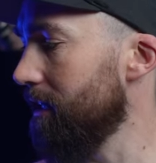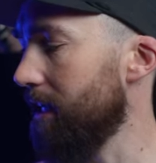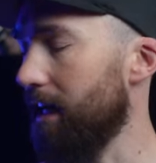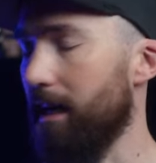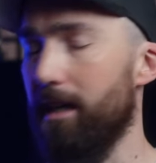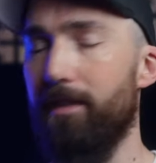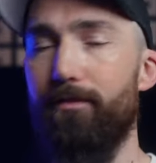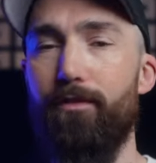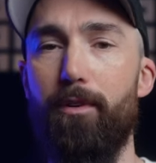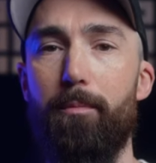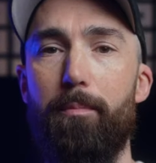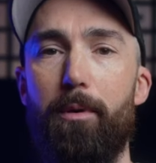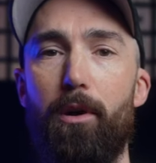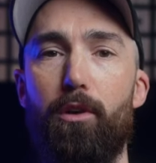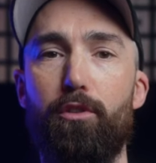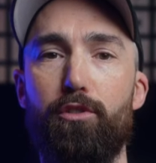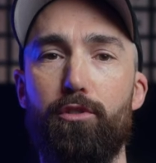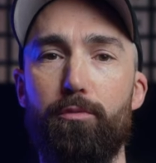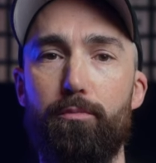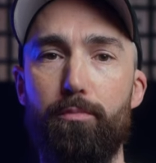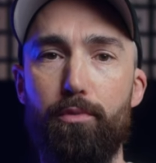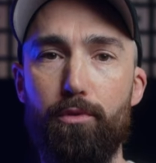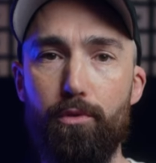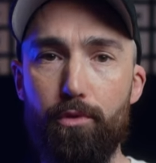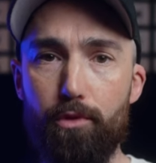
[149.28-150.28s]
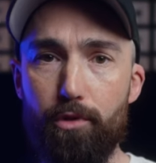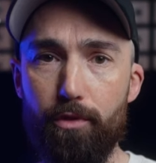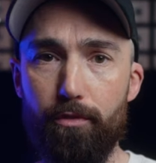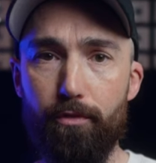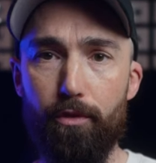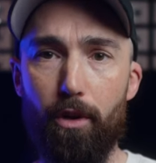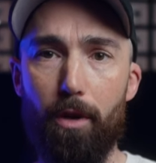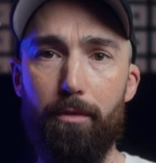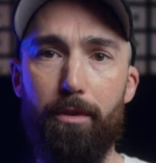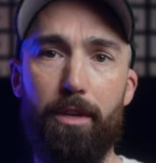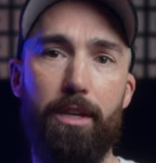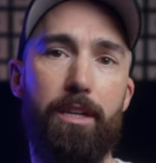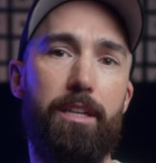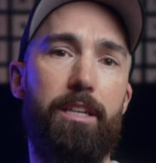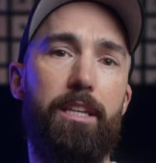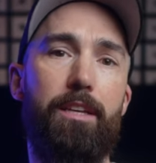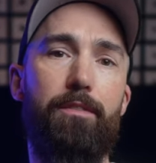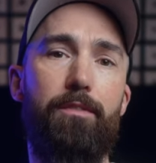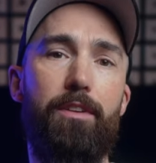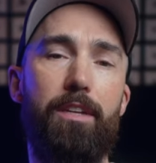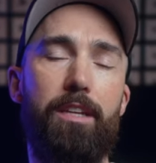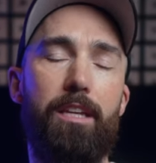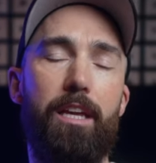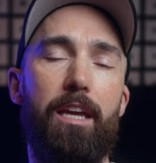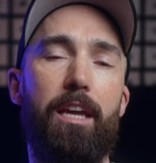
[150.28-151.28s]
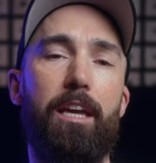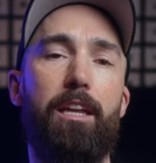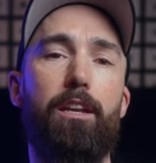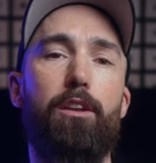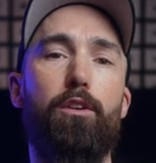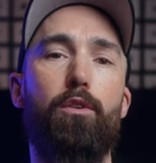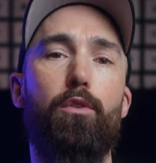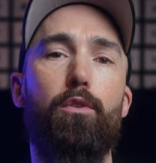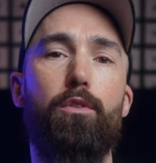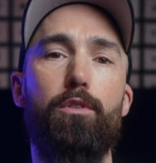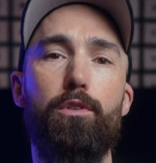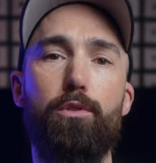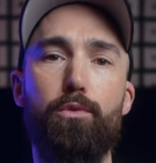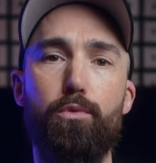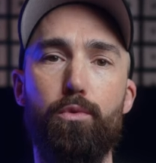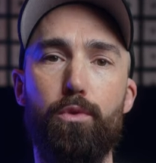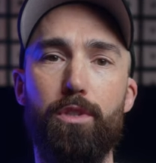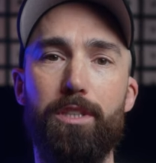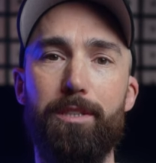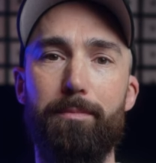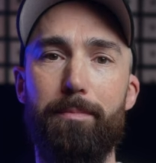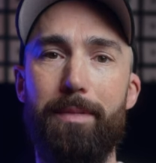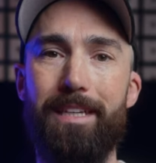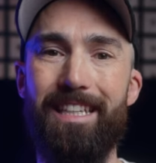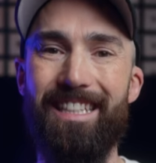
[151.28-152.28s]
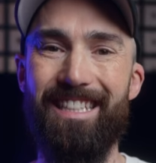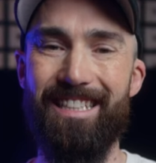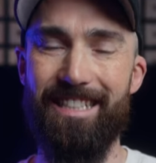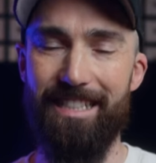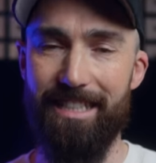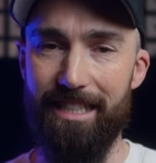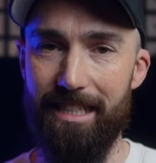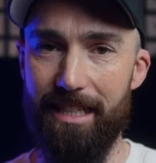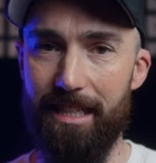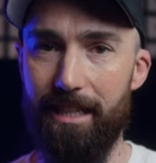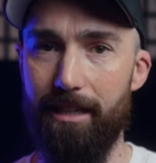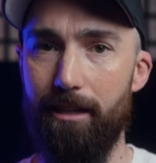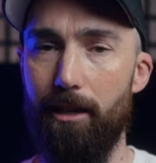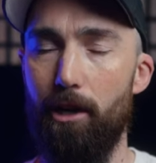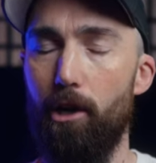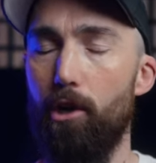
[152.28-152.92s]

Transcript: darin verbaut Bluetooth-Konnektivität und USB-C.